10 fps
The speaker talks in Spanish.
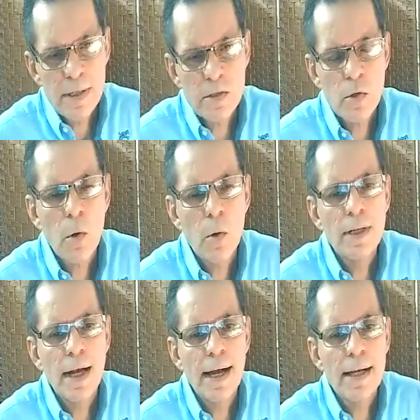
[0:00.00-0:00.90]

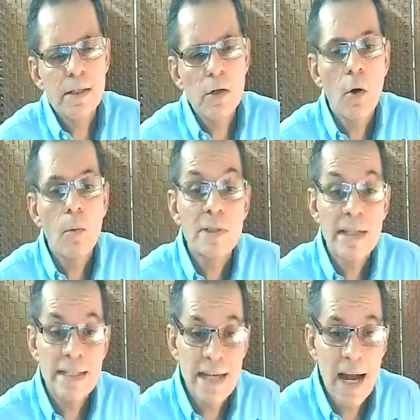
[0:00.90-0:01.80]
personas, cómo
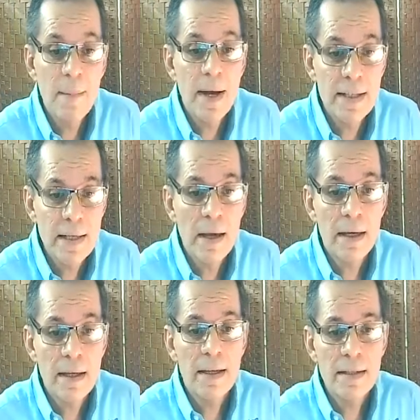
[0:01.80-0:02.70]
se llama e,
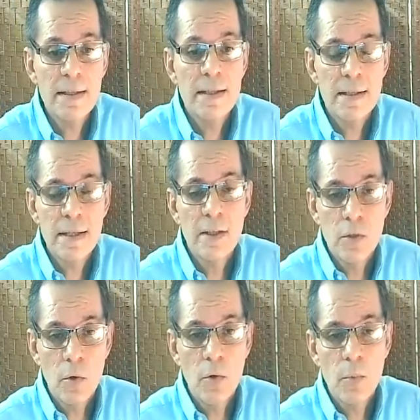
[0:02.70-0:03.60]
ese
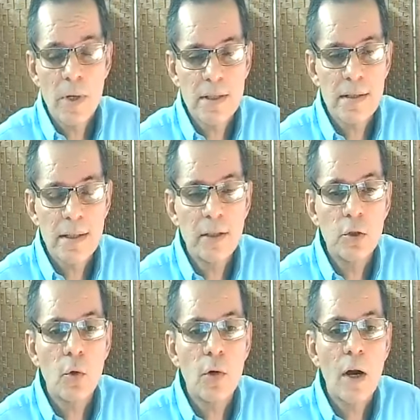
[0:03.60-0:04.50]
escritor o esa
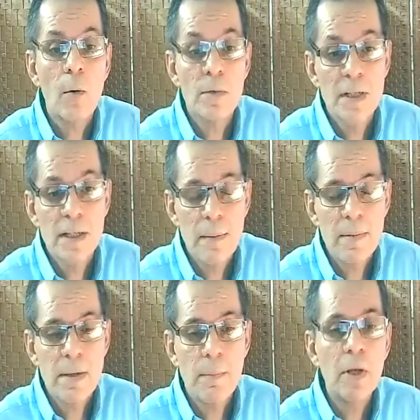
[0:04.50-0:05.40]
escritora, cómo se
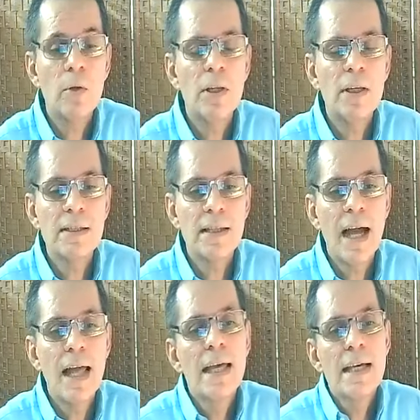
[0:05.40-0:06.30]
llama ese
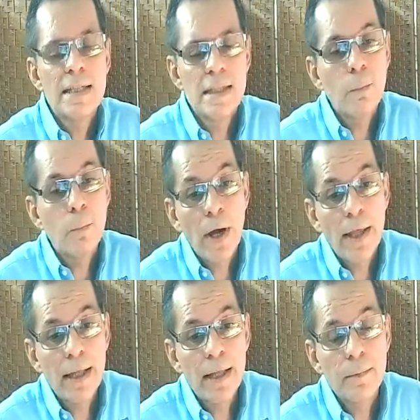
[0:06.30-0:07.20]
periodista, si
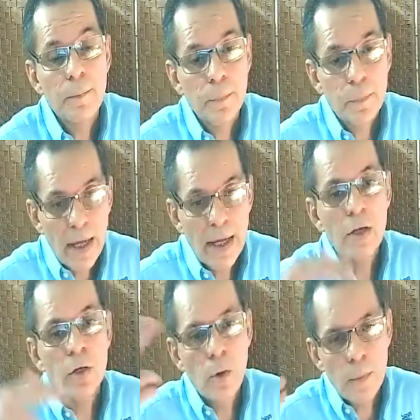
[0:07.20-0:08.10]
pueden
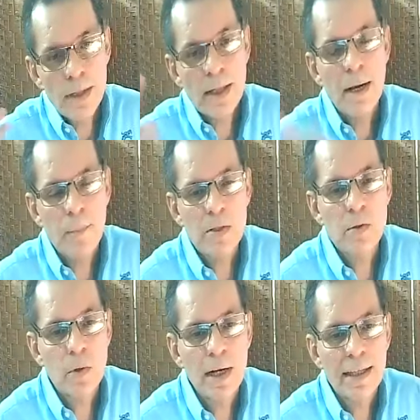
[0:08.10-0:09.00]
el nombre de la
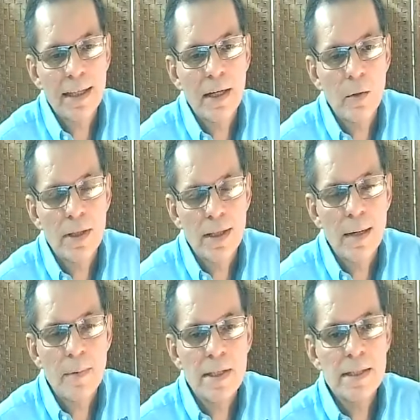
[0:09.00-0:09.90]
persona quien lo
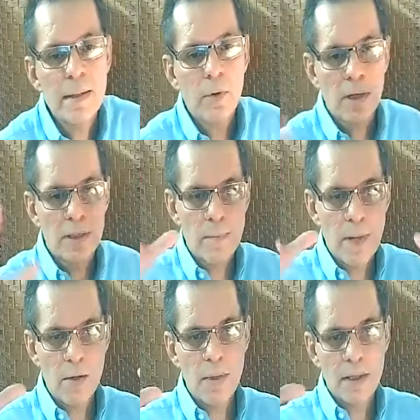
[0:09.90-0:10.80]
entrevista, porque
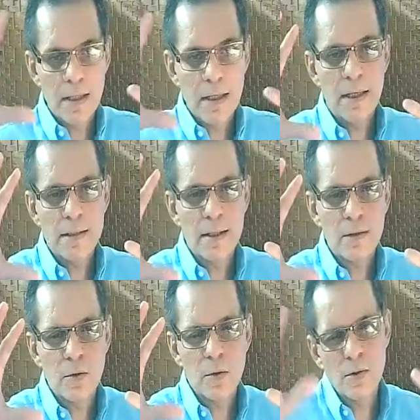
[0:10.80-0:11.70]
mayormente es
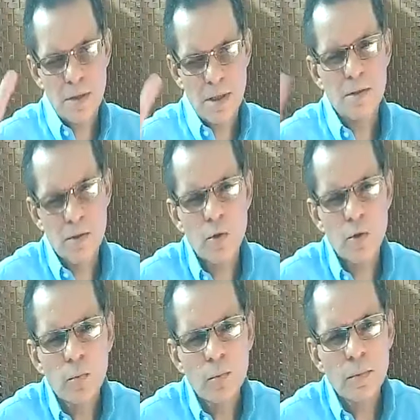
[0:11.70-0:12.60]
todos en
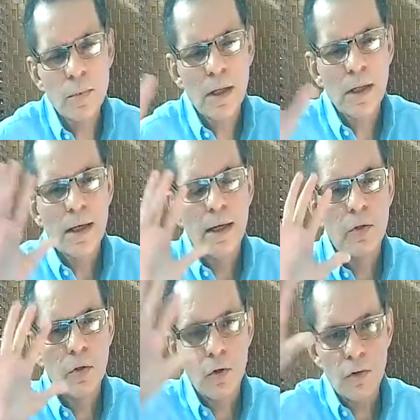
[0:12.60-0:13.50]
Zoom.
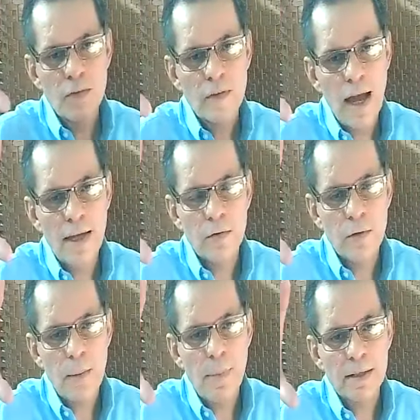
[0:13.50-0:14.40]
Entonces, en
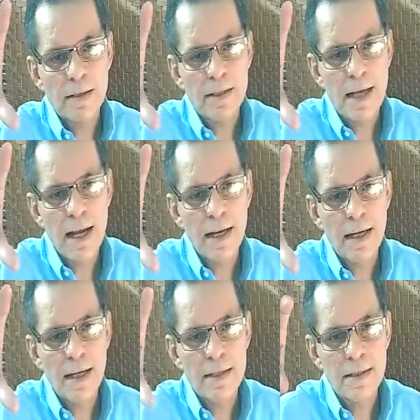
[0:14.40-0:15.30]
una parte
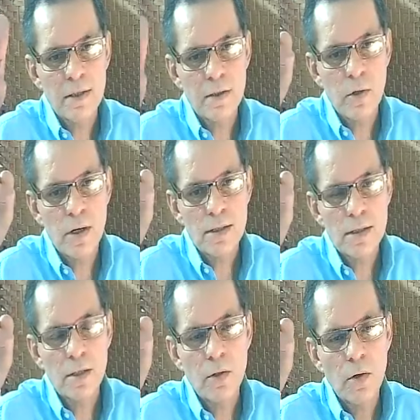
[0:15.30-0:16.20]
sale el escritor o la
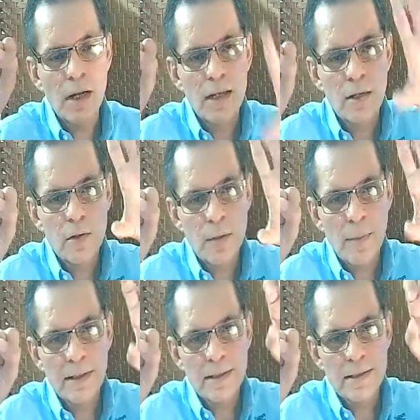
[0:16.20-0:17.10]
escritora y en otra
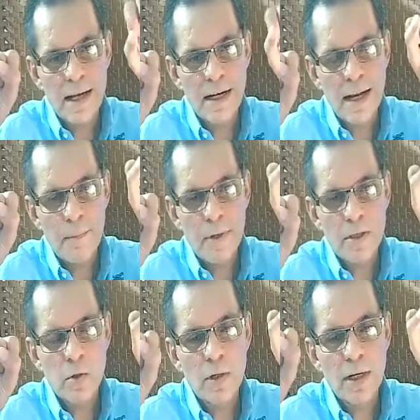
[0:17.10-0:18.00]
parte sale la
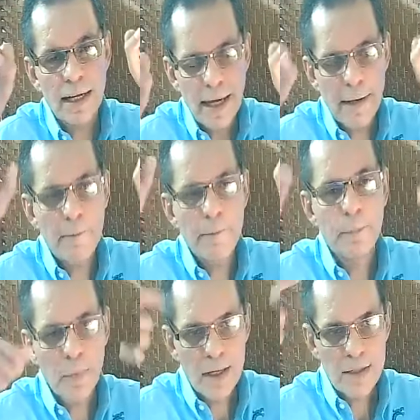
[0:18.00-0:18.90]
persona que
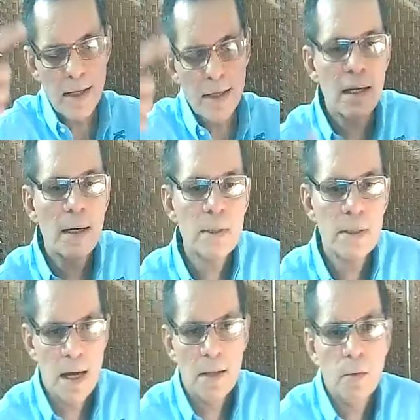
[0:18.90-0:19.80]
está
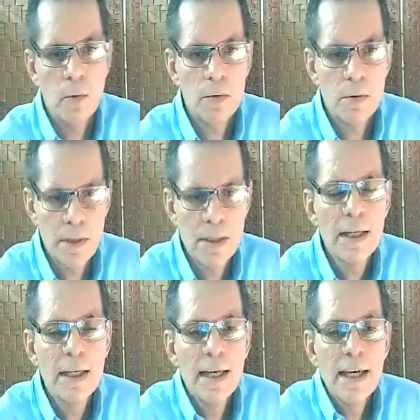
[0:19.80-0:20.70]
entrevistándolo,
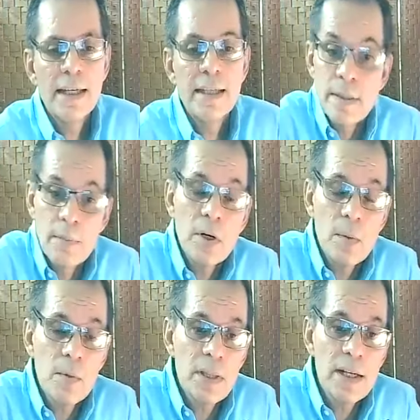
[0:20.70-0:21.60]
Y se pone
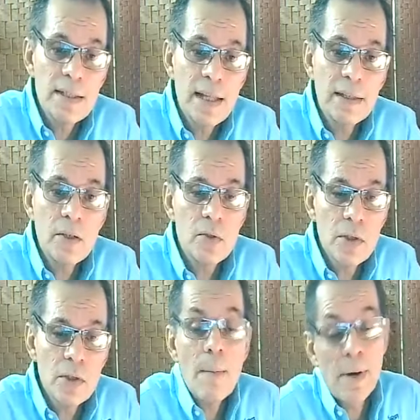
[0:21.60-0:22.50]
muy interesante,
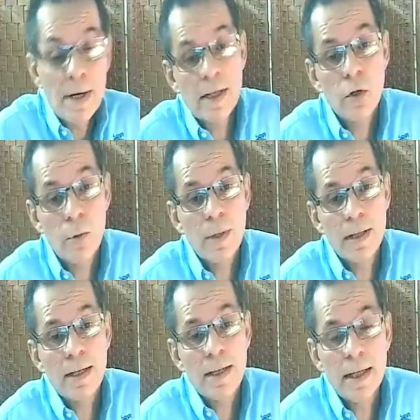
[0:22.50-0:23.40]
y aparte el nombre
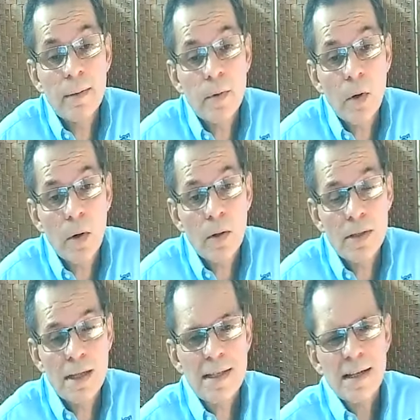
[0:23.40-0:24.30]
del libro,
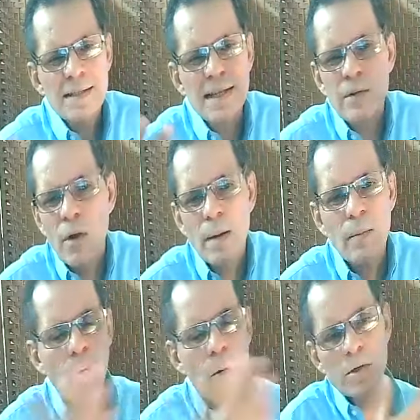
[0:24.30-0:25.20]
ya sea que sea
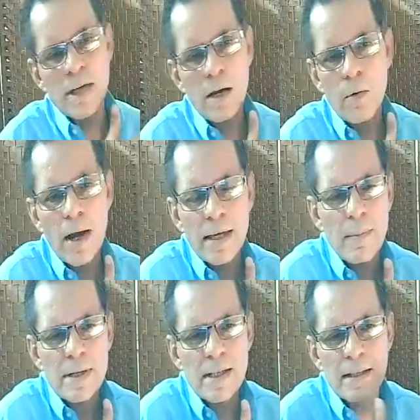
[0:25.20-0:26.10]
nuevo o ya lo
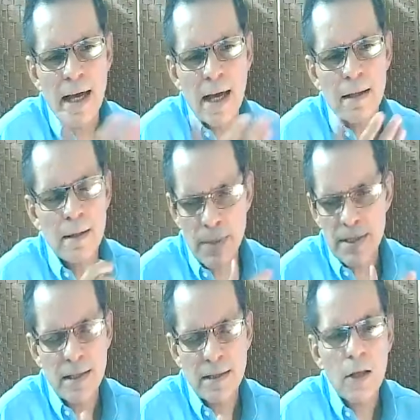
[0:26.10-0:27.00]
haya presentado,
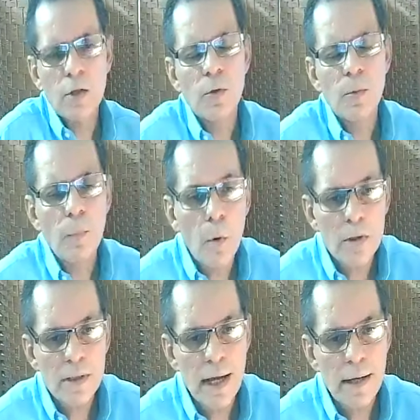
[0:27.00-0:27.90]
presentado no
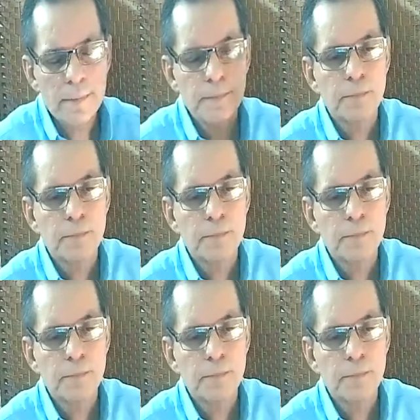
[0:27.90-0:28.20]
importa,